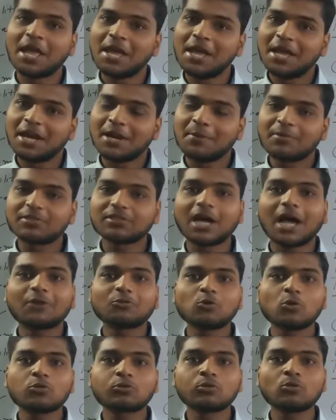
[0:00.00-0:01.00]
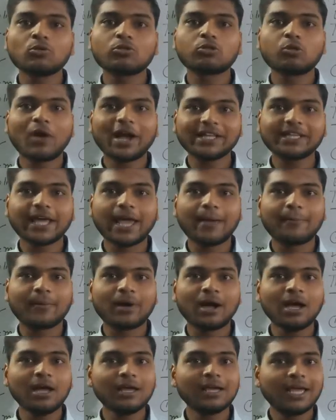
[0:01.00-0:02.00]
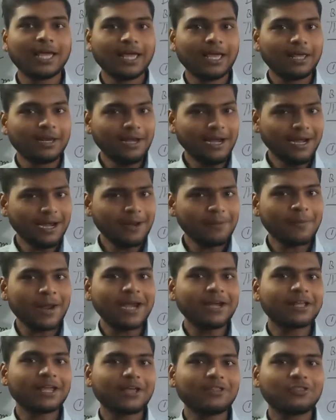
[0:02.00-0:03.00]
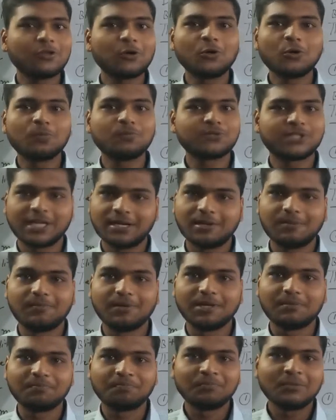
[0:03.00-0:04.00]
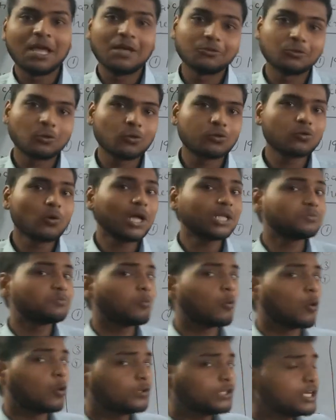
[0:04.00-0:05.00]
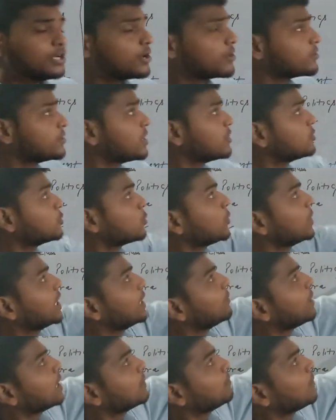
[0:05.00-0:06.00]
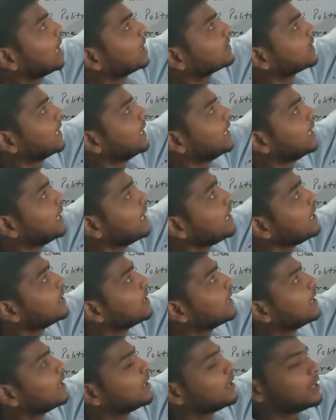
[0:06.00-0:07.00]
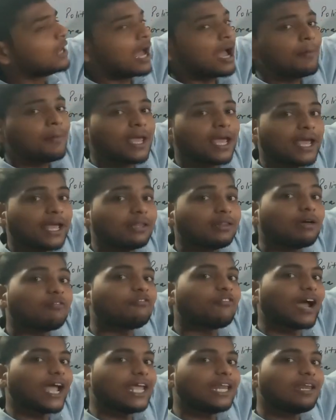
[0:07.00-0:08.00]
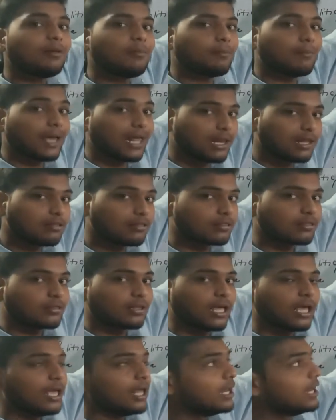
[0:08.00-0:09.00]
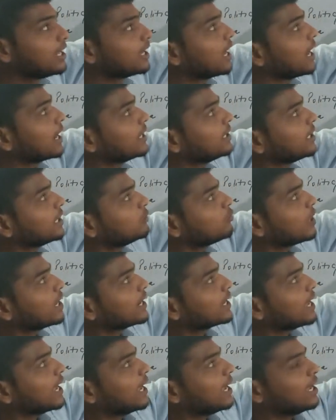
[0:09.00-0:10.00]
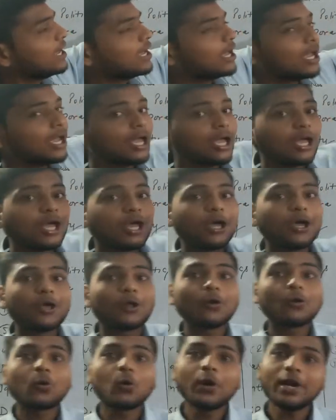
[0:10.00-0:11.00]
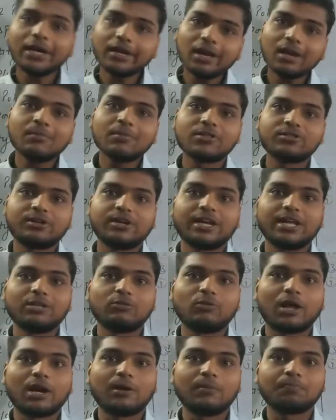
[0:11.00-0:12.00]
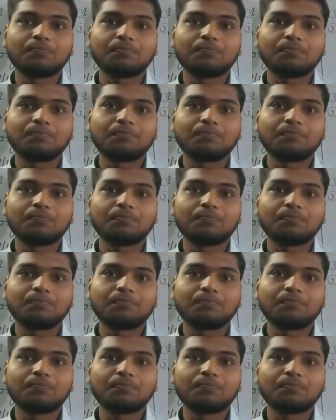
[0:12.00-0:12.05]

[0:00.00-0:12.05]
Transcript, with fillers: नमस्कार दोस्तों स्वागत है आपका लिटरी माइंड के इस यूट्यूब चैनल पे दोस्तों आज बहुत ही इंटरेस्टिंग स्टोरी के बारे में बात करेंगे नाम है द फाइन बैलेंस लिखा किन के द्वारा गया है रोहिंटन मिस्ट्री के द्वारा